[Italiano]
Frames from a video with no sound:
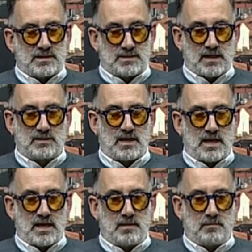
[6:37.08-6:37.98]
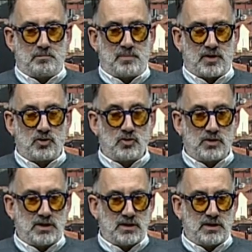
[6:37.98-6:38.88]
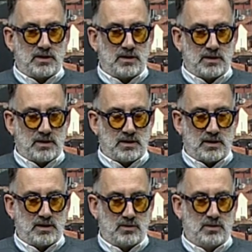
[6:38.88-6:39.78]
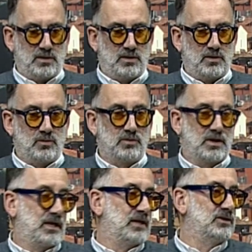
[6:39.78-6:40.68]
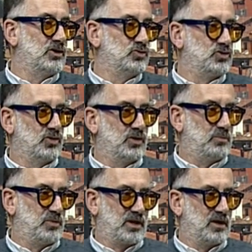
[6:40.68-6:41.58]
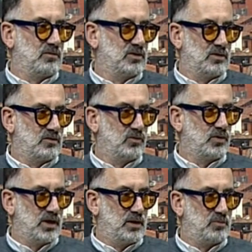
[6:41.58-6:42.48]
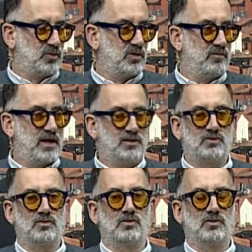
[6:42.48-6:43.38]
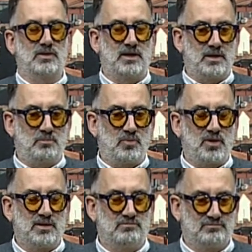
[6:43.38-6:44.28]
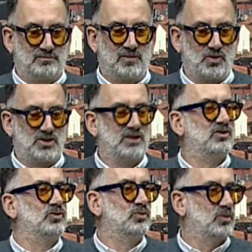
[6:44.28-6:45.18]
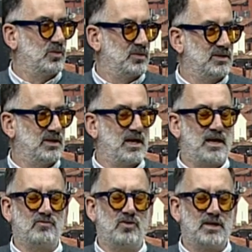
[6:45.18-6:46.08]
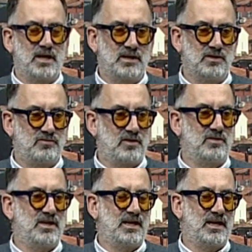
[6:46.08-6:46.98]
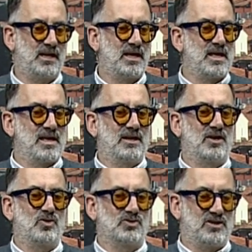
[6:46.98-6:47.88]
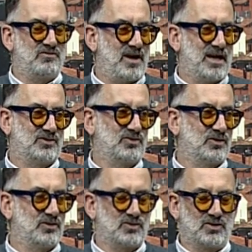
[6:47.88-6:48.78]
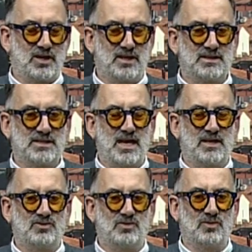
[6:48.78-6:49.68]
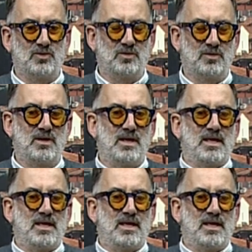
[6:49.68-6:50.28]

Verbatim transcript: è stata per noi eh, una grande delusione perché quando lavori per un evento che poi te lo senti tuo, quindi hai voglia anche di far vedere che cosa hai fatto, che cosa hai organizzato,